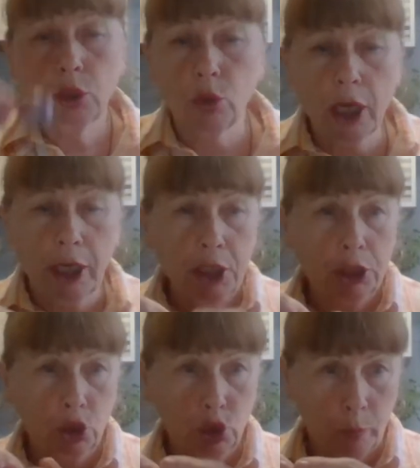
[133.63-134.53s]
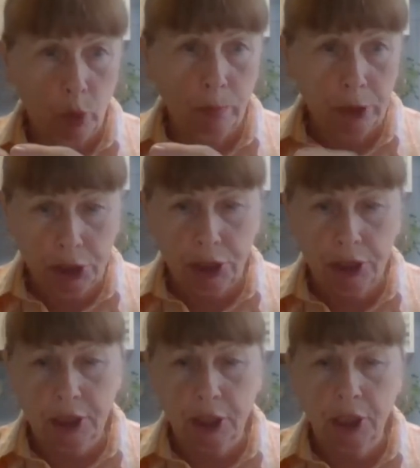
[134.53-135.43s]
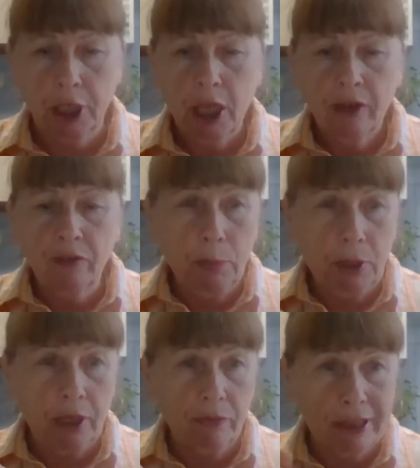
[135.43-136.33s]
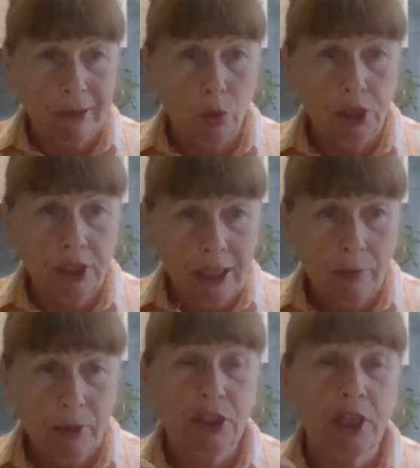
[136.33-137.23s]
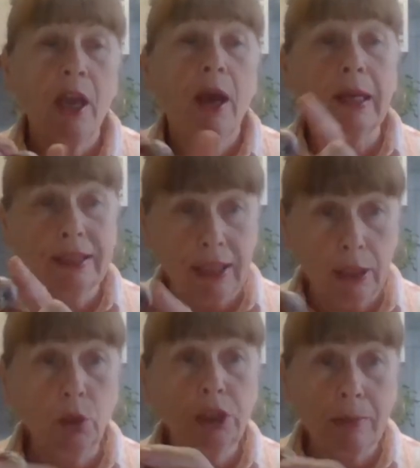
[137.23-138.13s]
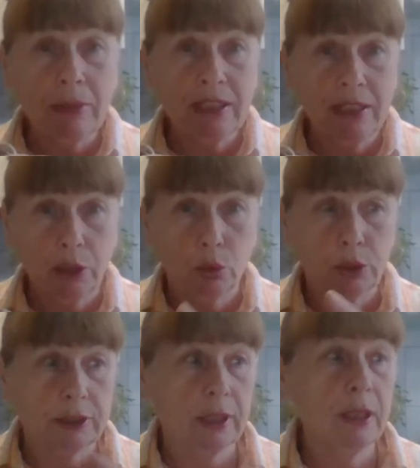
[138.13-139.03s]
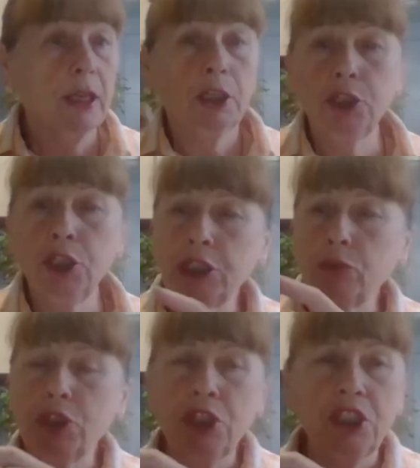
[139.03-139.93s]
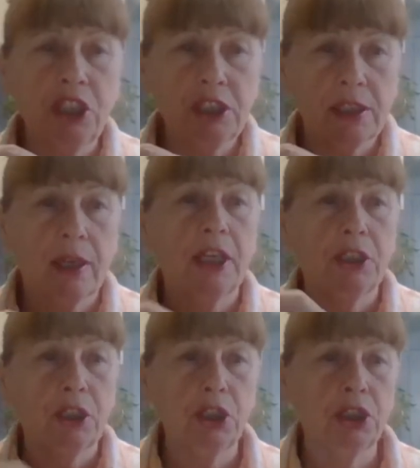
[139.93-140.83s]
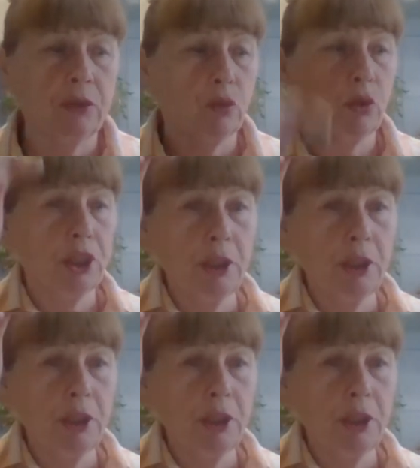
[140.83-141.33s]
Только, конечно, чтобы он был чистенький. Вы первый слой снимете, а остальной там остается. Ничего не надрезаете, ничего. И